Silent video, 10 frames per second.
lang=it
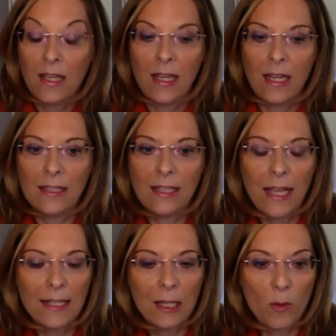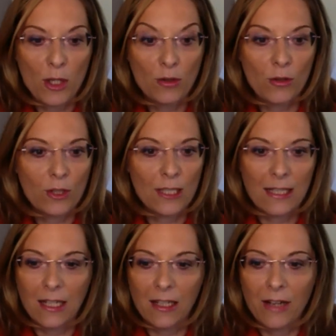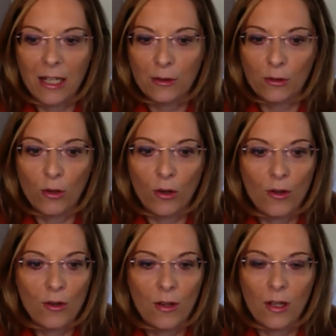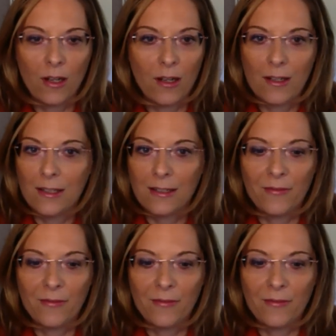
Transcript: E direi che questo si sta rilevando eh,